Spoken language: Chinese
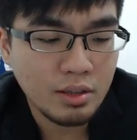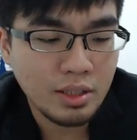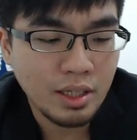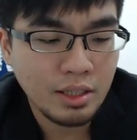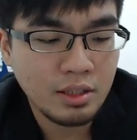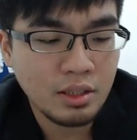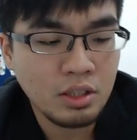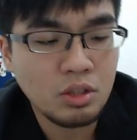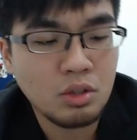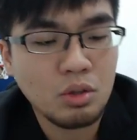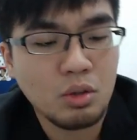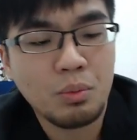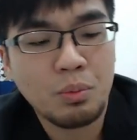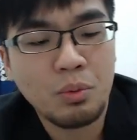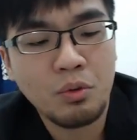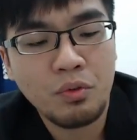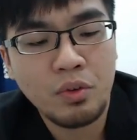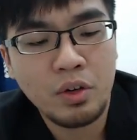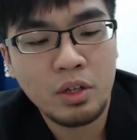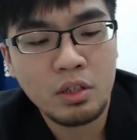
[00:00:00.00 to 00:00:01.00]
在 C 九
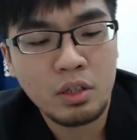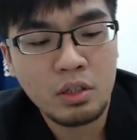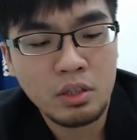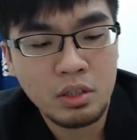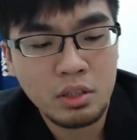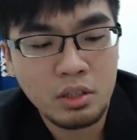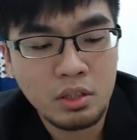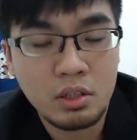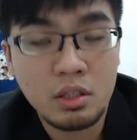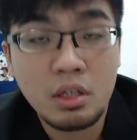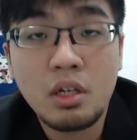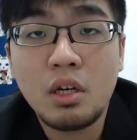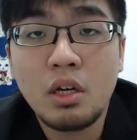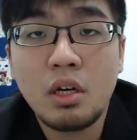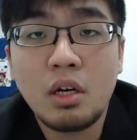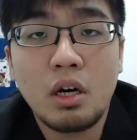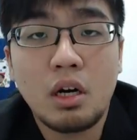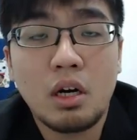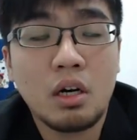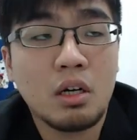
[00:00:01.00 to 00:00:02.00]
部分呢，其实
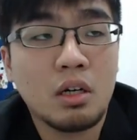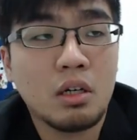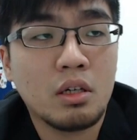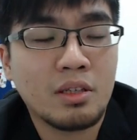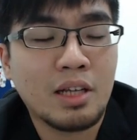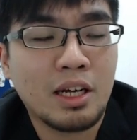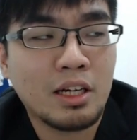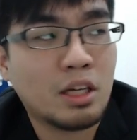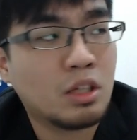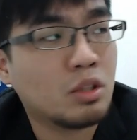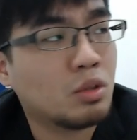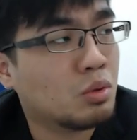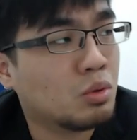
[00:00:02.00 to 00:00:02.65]
呃大家都